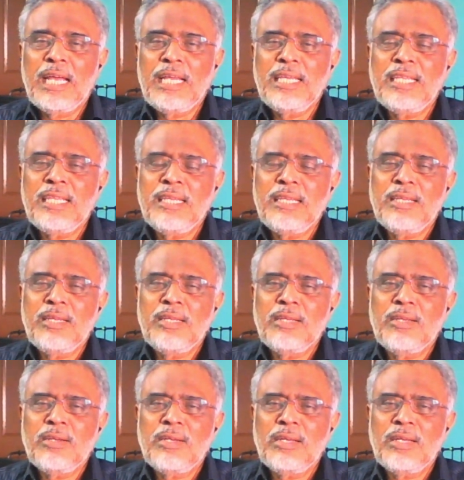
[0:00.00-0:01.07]
இது
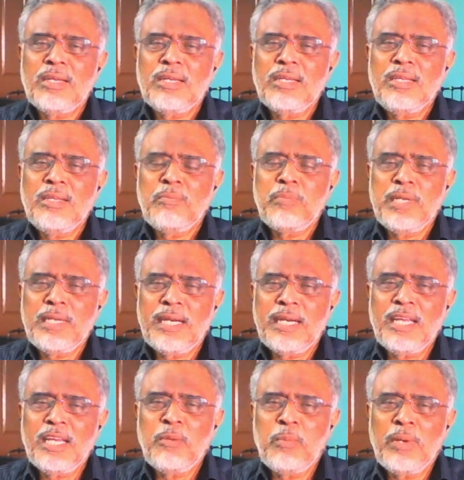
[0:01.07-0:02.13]
இப்படி
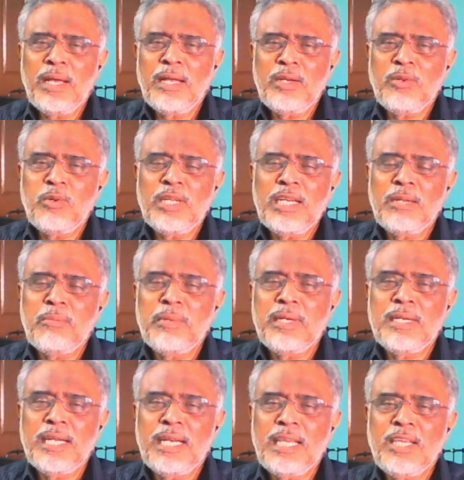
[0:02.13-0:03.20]
நடக்குமான்னு கூட நம்ம
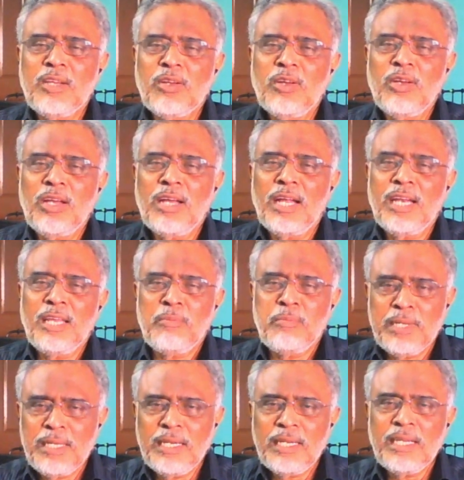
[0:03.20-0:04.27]
நினைக்கிறோம் ஆனால்
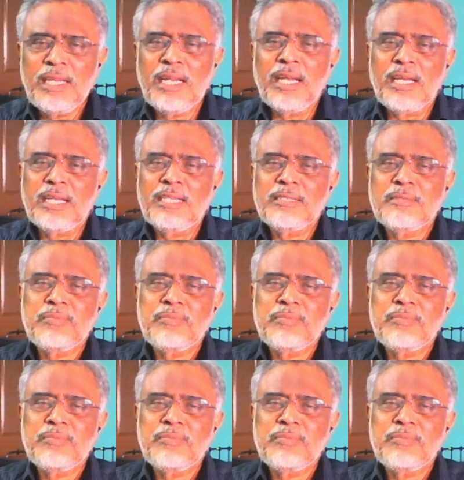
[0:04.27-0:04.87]
இப்படி இருக்கிறாங்க